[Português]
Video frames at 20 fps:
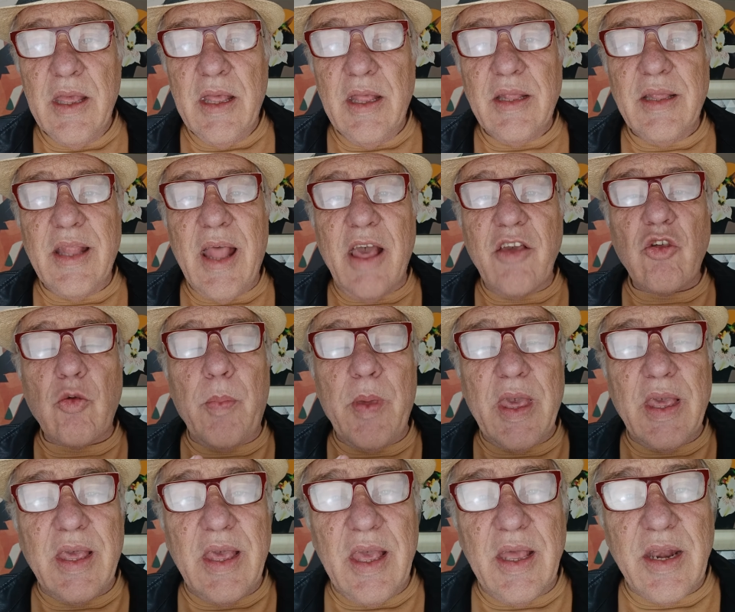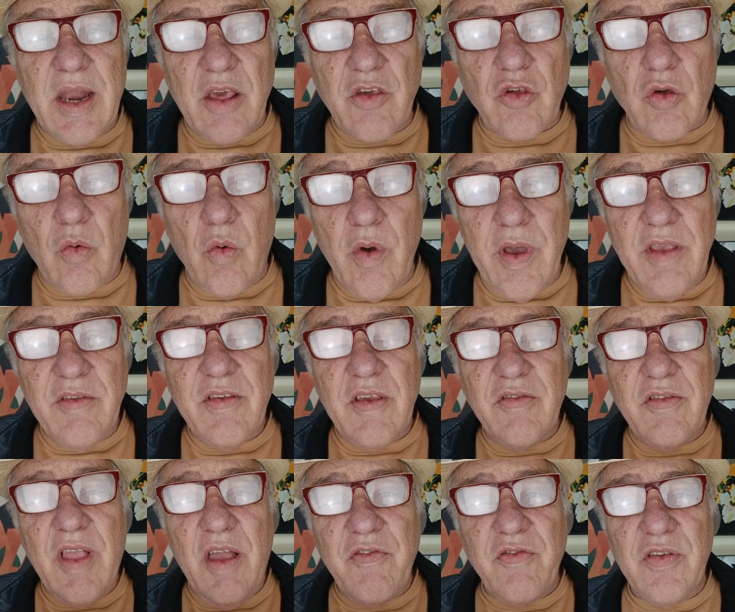nas pequenas
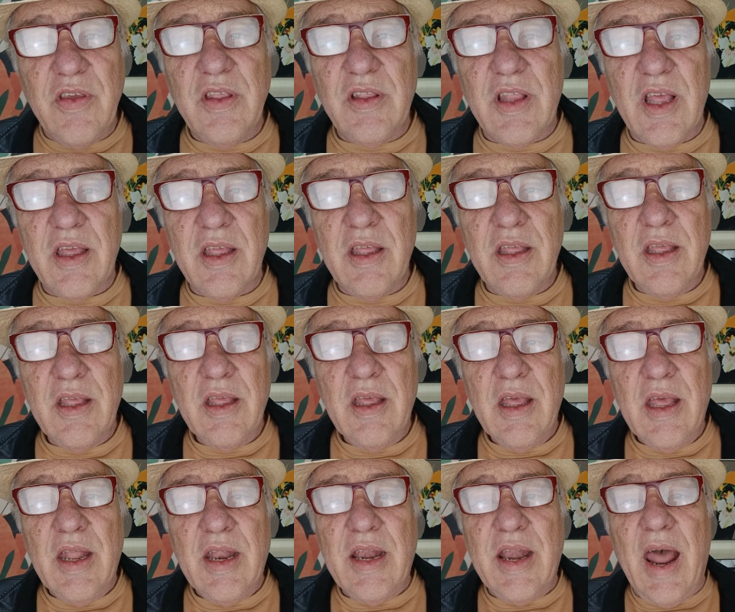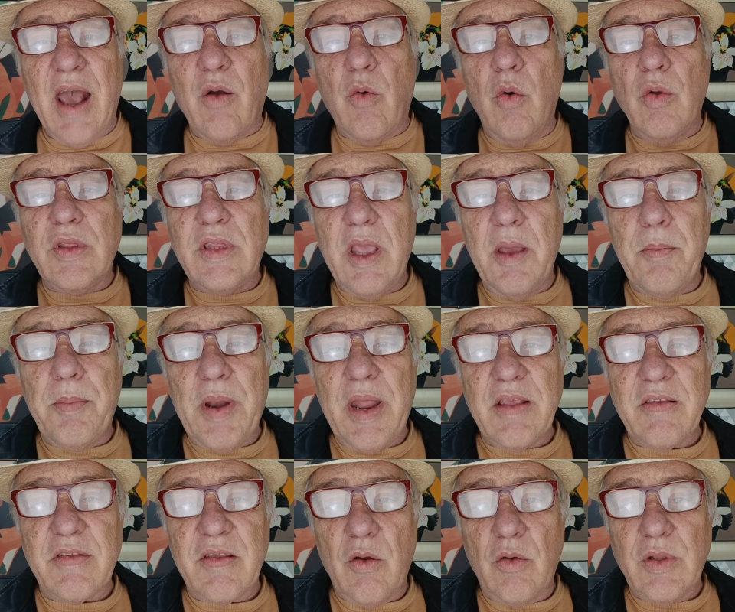coisas da vida, na
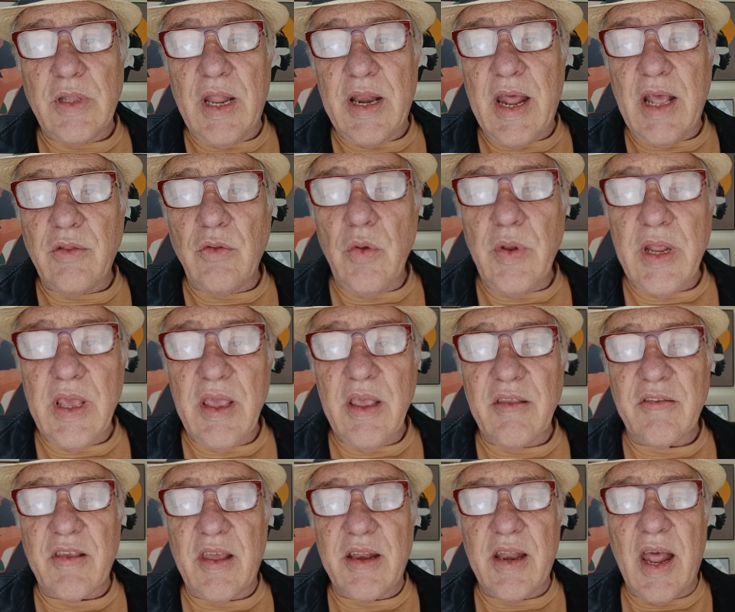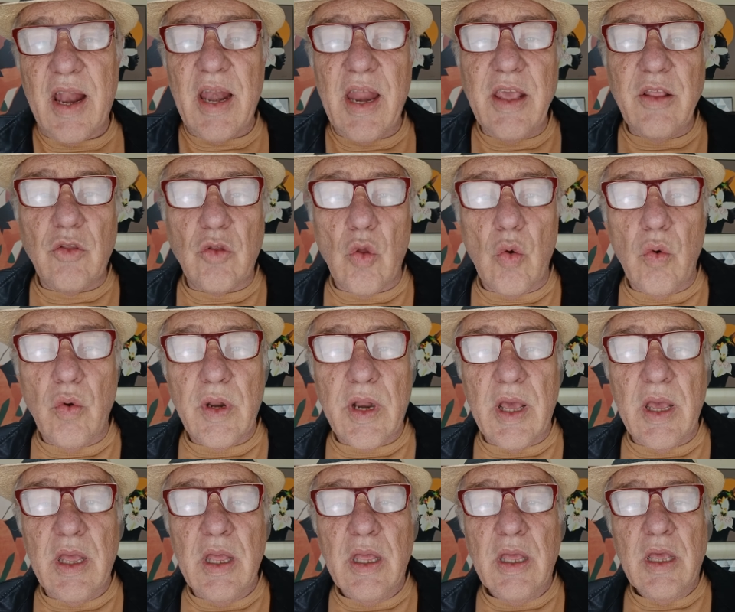contemplação da natureza, na
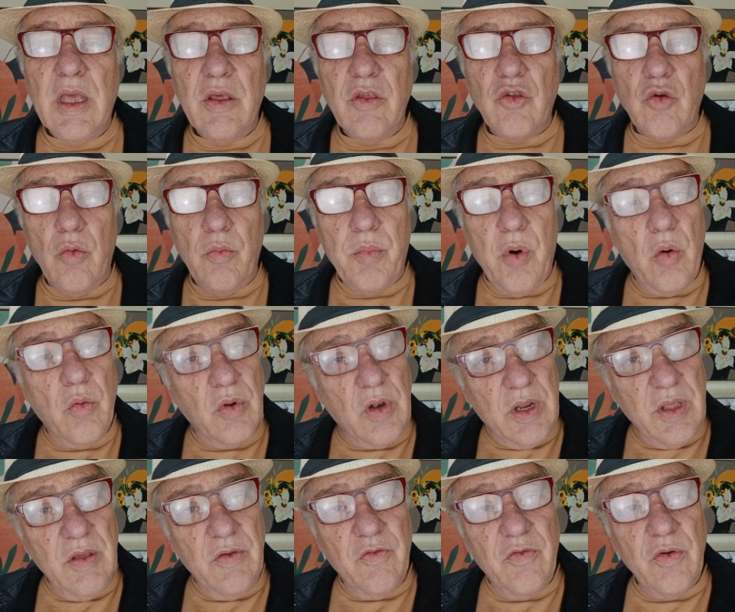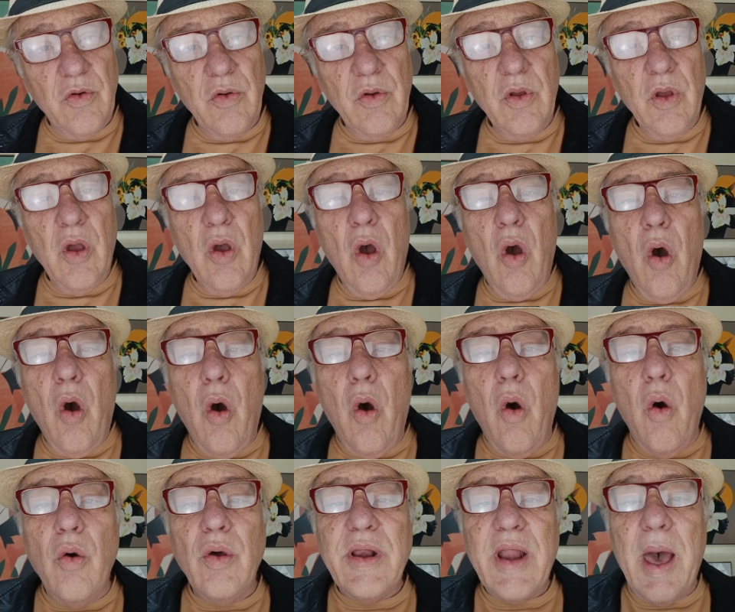leitura de um bom livro
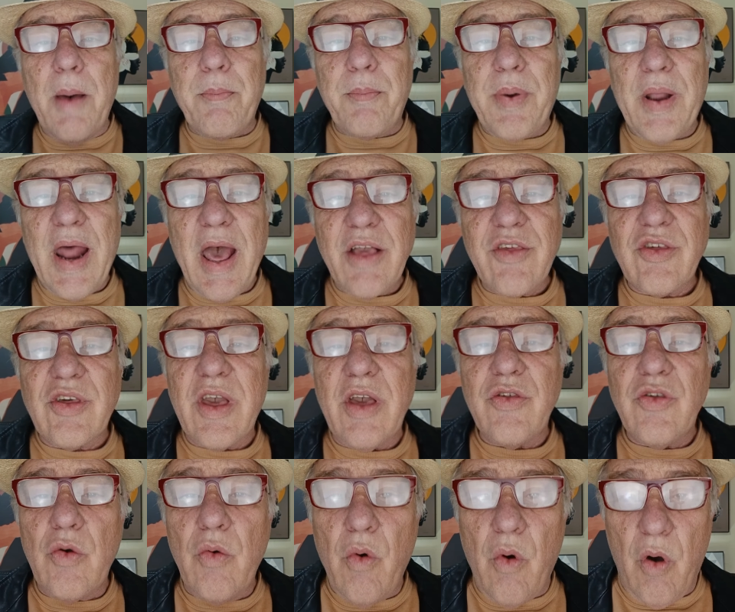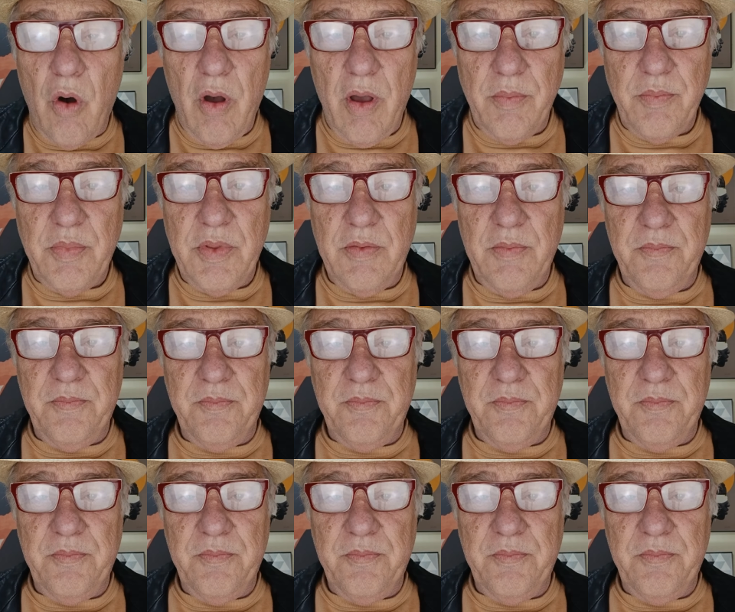ou na prática de um hobby.